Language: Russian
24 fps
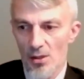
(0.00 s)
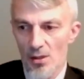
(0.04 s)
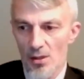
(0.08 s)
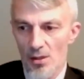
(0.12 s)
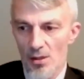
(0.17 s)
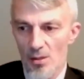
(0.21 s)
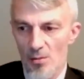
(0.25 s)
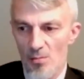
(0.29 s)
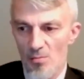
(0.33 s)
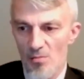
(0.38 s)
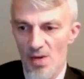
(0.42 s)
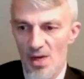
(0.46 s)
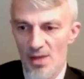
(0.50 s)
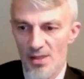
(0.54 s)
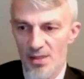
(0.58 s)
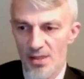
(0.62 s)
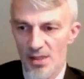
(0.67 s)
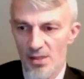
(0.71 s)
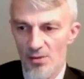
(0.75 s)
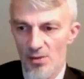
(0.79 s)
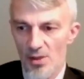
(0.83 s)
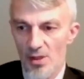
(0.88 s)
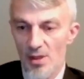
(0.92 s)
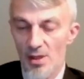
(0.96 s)

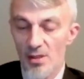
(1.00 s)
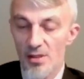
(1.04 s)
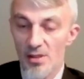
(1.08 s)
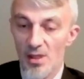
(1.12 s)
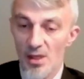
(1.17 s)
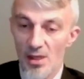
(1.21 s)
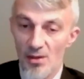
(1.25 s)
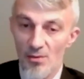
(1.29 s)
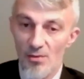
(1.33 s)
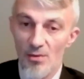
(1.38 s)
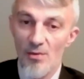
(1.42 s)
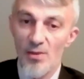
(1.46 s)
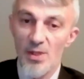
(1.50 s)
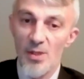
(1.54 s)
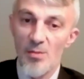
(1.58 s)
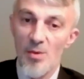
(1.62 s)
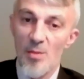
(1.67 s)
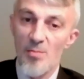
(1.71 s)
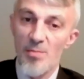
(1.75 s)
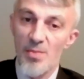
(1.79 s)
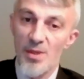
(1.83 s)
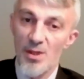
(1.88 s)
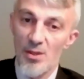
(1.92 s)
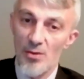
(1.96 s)
массовые. Хотя и во
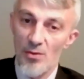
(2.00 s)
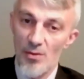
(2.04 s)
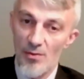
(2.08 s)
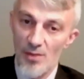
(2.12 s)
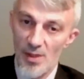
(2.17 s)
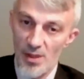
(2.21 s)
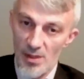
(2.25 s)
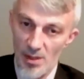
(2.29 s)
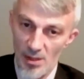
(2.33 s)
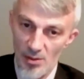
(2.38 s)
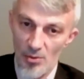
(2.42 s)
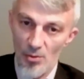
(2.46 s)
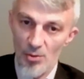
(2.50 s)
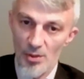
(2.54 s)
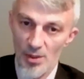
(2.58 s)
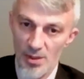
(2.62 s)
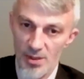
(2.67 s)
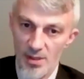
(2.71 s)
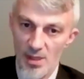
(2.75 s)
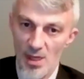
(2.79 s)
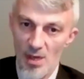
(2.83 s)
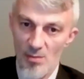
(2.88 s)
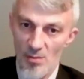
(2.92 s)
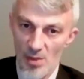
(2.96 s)
время Первой войны тоже
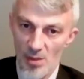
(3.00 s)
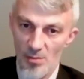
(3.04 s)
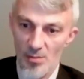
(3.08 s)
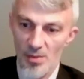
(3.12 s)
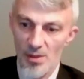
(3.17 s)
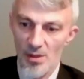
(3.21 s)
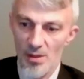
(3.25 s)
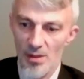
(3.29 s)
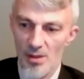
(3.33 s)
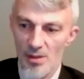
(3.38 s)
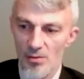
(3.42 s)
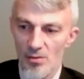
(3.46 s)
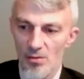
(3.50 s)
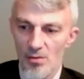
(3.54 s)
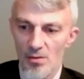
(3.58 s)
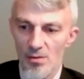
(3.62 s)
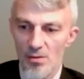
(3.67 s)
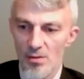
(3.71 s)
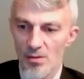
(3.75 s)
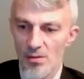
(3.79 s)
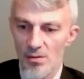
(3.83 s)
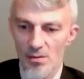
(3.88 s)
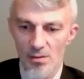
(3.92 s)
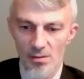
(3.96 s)
самое было,
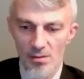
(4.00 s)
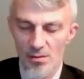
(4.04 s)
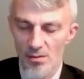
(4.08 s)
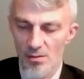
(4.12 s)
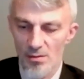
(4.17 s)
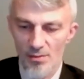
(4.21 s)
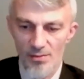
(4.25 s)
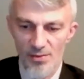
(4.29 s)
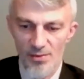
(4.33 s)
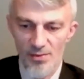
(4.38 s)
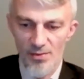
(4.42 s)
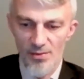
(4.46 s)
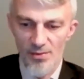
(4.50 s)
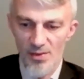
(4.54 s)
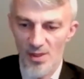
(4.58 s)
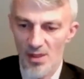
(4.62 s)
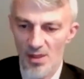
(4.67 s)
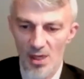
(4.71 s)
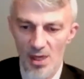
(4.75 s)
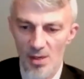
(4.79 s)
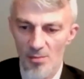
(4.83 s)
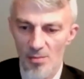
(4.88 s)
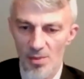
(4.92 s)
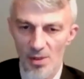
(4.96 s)
но Вторая
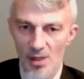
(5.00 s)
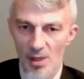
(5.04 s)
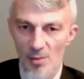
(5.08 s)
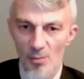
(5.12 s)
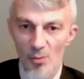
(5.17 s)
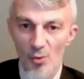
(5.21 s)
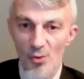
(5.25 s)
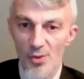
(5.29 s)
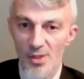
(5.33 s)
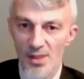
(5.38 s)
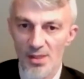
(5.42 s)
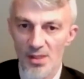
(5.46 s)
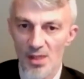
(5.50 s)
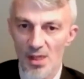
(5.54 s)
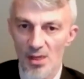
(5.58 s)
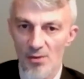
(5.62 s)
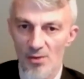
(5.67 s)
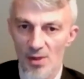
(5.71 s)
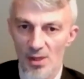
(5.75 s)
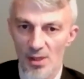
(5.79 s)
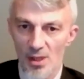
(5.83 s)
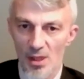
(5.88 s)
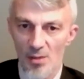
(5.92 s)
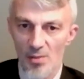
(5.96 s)
была, Путинская
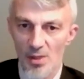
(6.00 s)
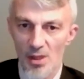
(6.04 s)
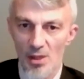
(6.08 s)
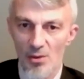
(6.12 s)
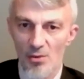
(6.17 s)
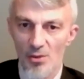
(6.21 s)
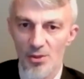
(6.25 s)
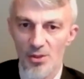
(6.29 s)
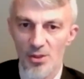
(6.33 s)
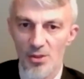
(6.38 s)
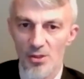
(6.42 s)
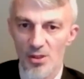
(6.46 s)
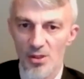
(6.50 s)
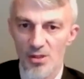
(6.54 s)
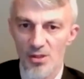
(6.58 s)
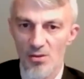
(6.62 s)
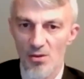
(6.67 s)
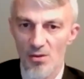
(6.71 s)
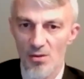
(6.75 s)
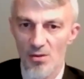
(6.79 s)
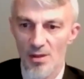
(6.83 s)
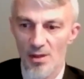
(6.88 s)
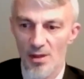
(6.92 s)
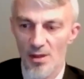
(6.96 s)
война, была очень
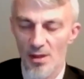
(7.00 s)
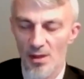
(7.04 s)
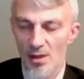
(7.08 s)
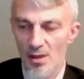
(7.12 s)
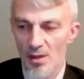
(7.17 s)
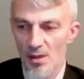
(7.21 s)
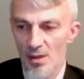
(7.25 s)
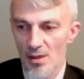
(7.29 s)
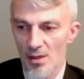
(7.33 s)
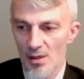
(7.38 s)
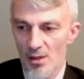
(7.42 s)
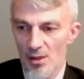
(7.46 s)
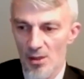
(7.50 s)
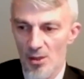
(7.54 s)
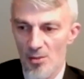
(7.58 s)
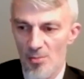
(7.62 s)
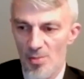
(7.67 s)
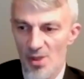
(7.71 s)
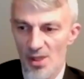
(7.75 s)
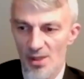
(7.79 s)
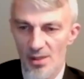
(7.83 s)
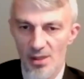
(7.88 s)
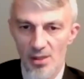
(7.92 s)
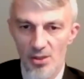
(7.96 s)
жестокая
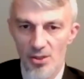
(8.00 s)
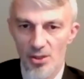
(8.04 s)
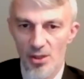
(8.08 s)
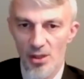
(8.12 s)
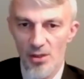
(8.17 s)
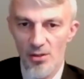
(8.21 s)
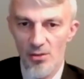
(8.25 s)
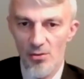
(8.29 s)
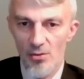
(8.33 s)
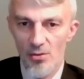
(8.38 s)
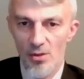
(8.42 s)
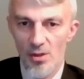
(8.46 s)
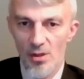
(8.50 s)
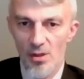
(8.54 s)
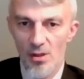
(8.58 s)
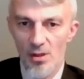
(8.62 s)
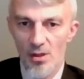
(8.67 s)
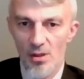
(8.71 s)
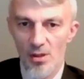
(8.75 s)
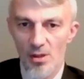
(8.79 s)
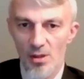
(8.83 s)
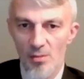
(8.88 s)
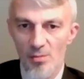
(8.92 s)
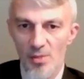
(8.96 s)
по отношению к,
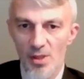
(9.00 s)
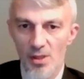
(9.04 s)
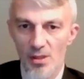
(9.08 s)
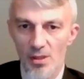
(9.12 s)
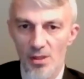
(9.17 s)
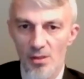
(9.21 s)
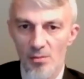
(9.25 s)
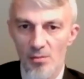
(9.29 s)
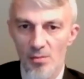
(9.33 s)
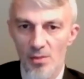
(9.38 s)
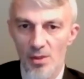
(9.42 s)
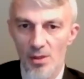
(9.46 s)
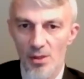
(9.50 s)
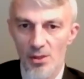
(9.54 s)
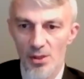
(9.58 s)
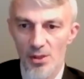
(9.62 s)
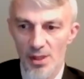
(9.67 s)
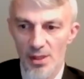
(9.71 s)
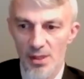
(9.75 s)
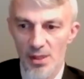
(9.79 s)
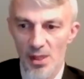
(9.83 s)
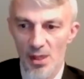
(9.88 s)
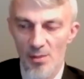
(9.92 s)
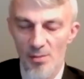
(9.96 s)
э, к мирным
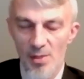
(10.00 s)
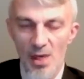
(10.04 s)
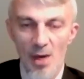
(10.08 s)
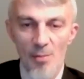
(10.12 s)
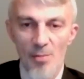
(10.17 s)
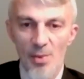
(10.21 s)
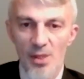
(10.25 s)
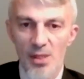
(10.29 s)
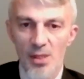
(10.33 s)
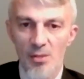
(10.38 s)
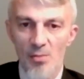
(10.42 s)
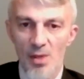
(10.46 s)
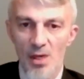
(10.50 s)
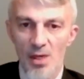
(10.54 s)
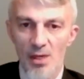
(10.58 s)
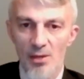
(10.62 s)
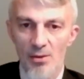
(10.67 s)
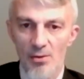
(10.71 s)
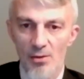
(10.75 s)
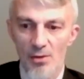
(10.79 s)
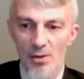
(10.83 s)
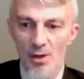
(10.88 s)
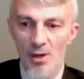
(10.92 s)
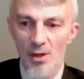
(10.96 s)
жителям. Я
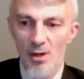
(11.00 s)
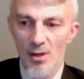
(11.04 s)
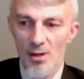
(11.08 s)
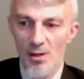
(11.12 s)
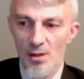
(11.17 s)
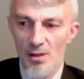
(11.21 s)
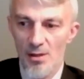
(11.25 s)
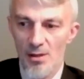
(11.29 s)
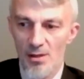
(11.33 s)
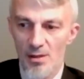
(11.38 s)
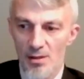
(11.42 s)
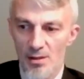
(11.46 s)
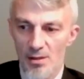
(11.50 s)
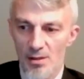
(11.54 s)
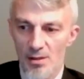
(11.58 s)
понимаю, э,